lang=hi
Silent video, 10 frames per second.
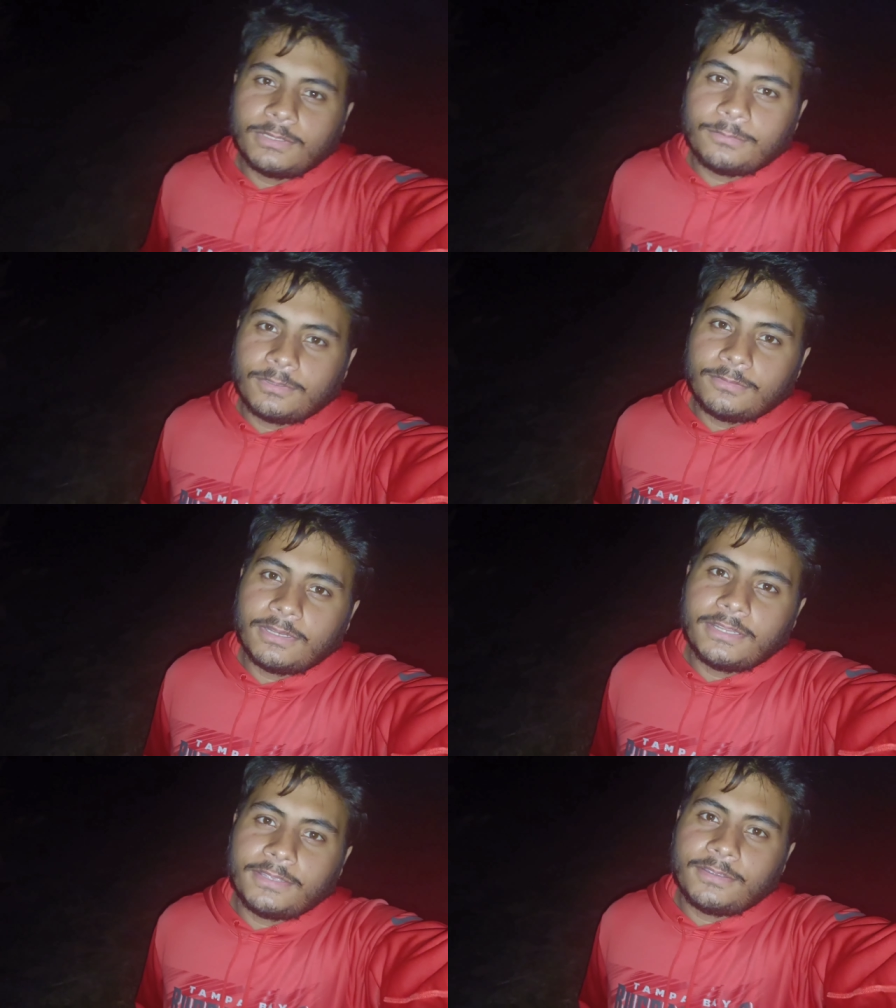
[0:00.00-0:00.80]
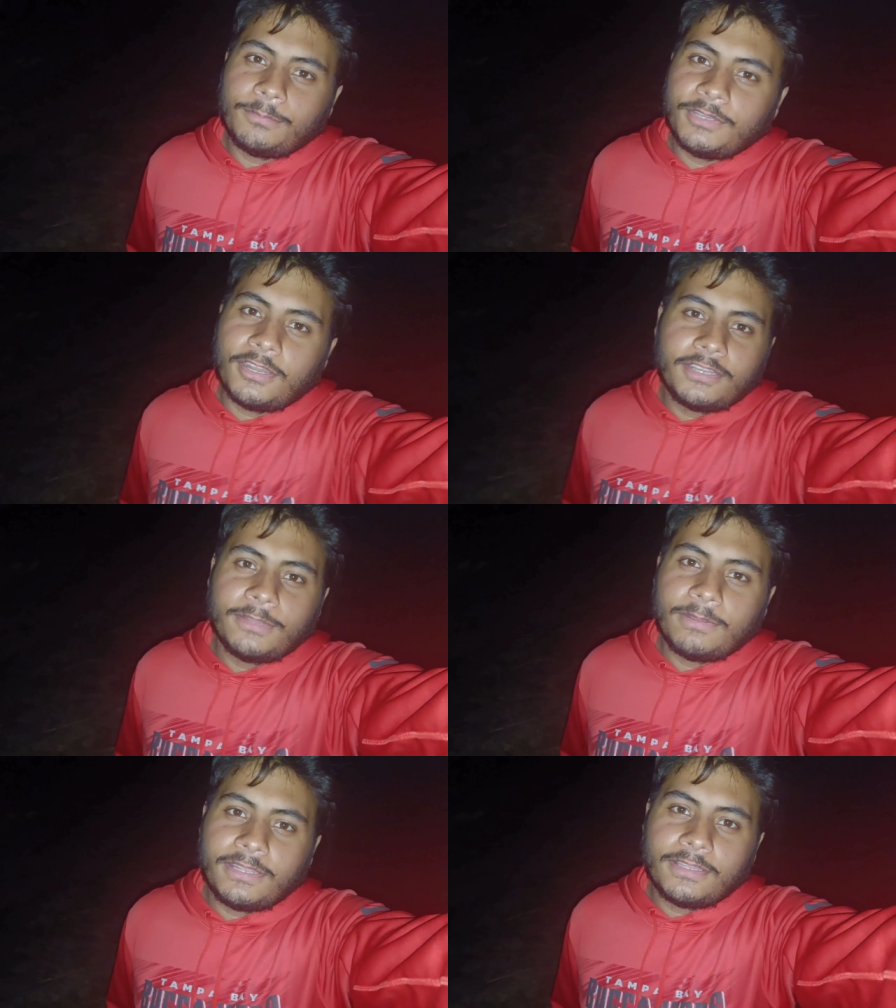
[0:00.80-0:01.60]
मतलब घर वाले अभी
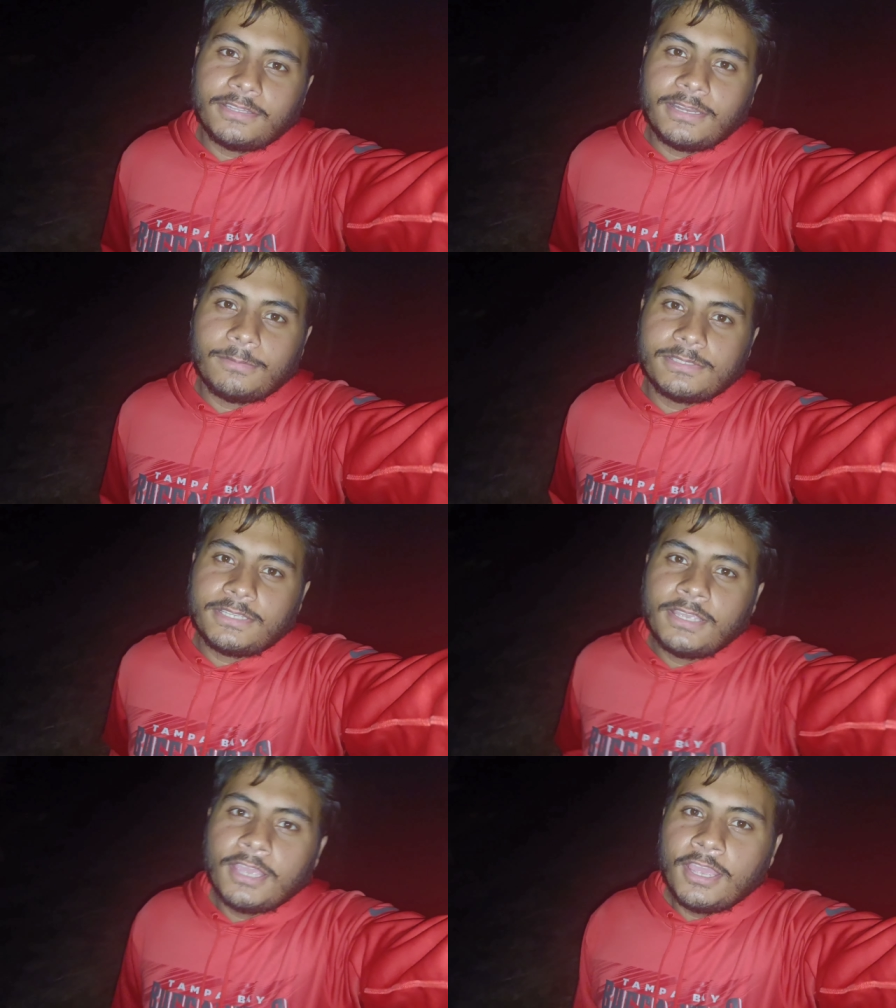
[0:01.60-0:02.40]
डांटने वाले हैं गंदे लेवल से